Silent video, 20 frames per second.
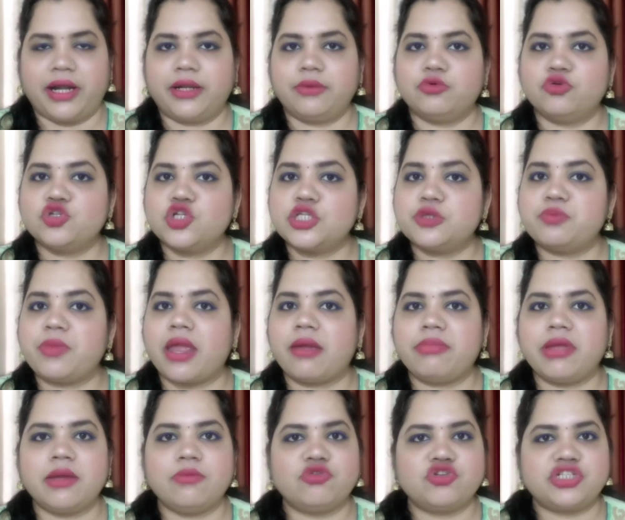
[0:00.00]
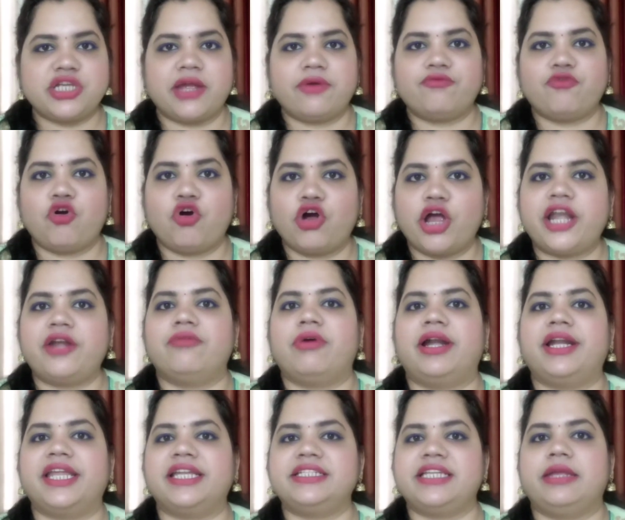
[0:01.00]
बट उनमें भी मुझे वो
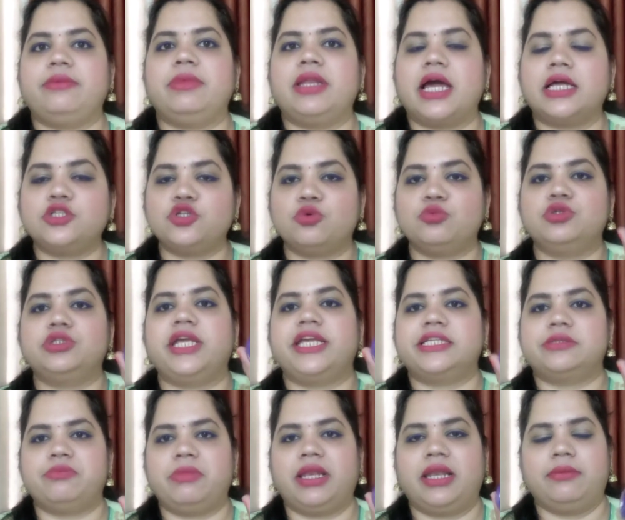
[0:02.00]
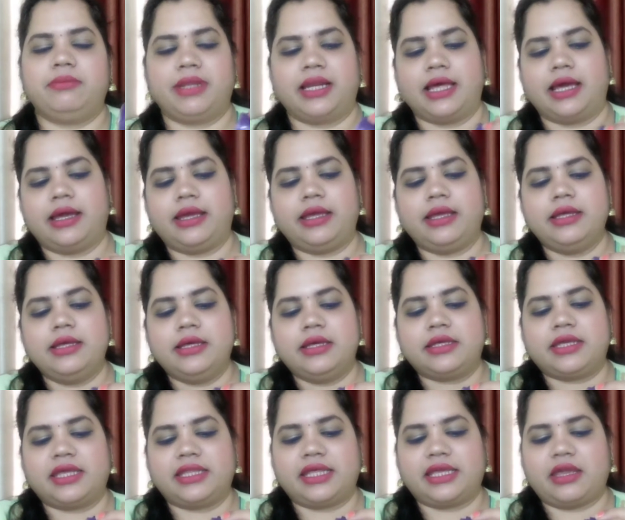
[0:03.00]
एडवांटेज नहीं मिला जो मुझे इसमें मिला है
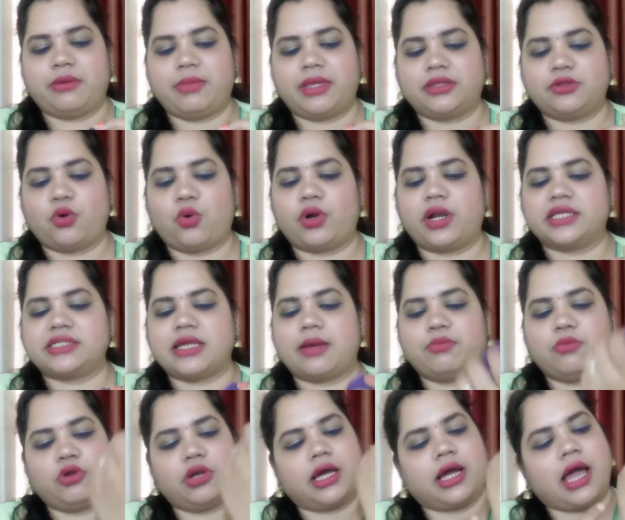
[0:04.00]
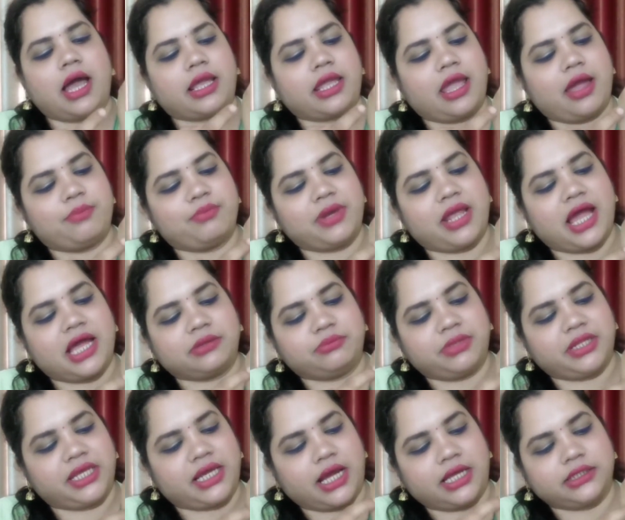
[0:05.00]
ये देखिए मैं थोड़ा सा आपको लगा के अपने
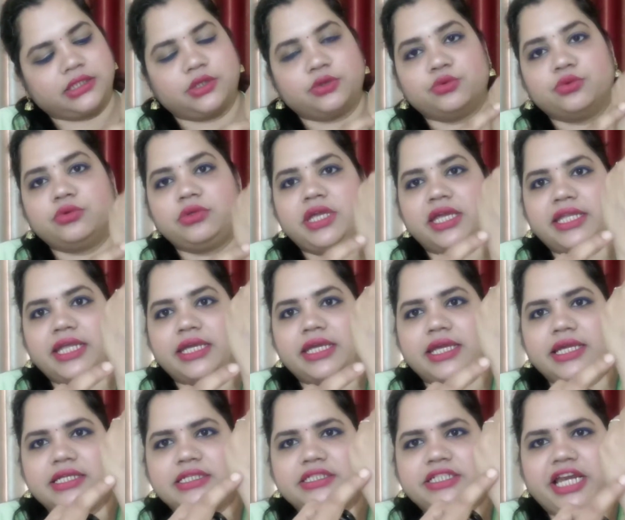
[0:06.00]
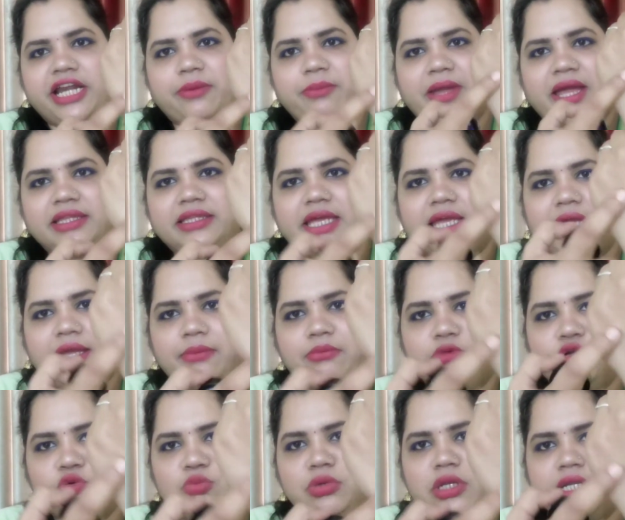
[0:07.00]
हाथ पे दिखाती हूँ ये देखिए इस शेड में आता है
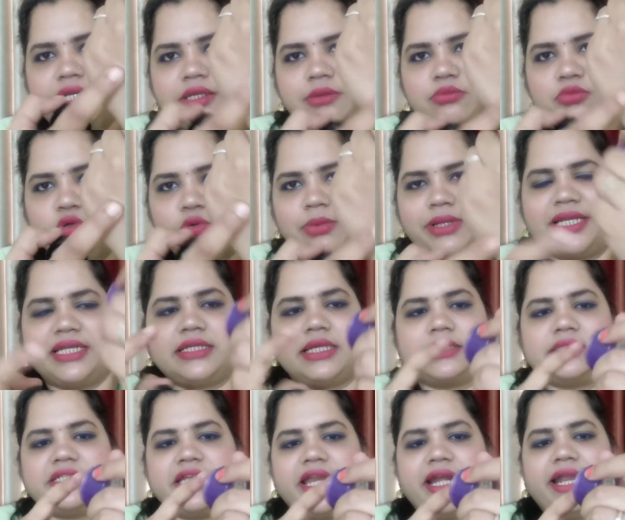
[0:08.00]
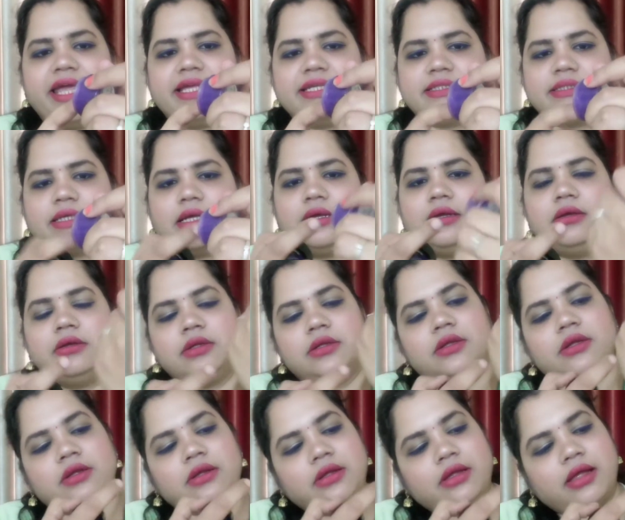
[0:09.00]
ब्लू ब्लू ब्लेरी का शेड है इसका
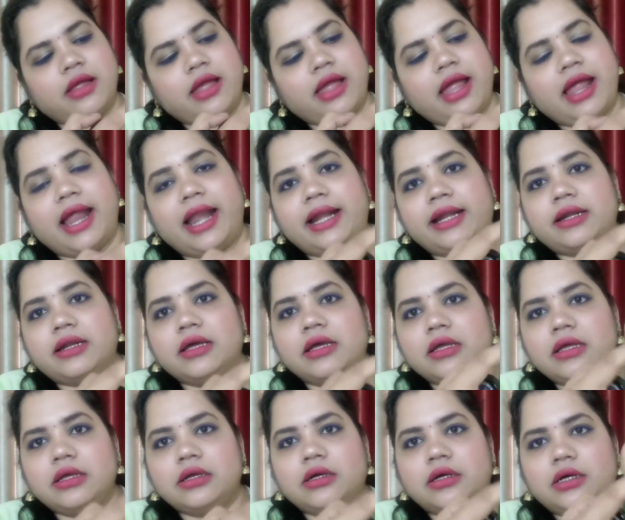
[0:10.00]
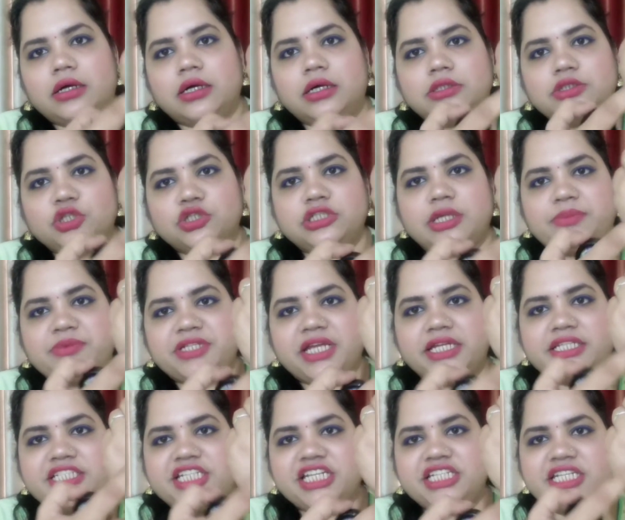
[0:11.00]
एंड ना जो सबसे
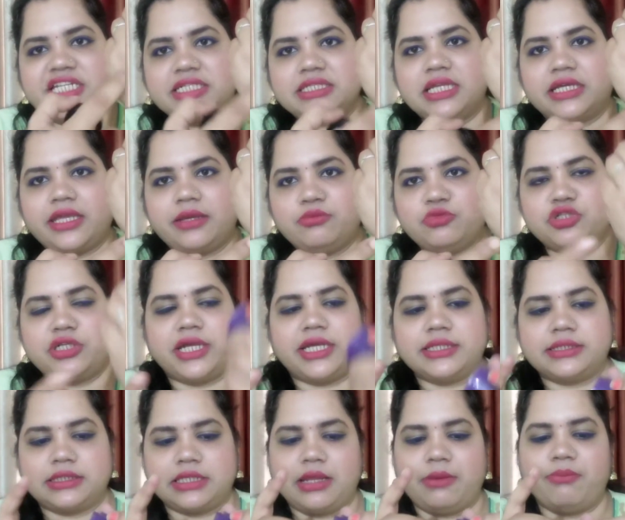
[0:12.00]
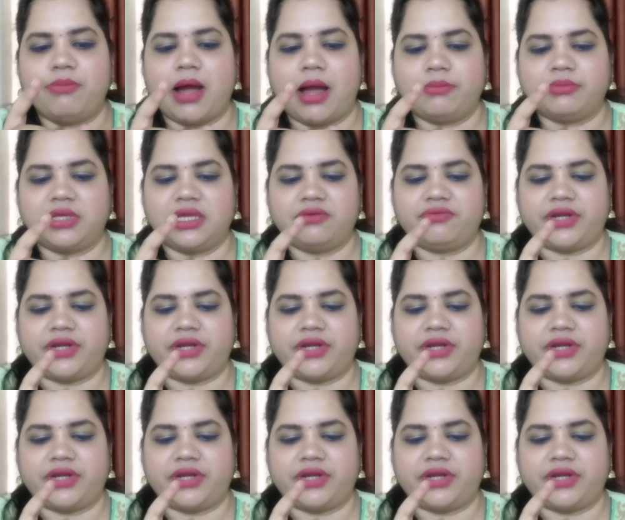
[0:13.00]
अच्छी चीज़ लगी मुझे इस लिप बाम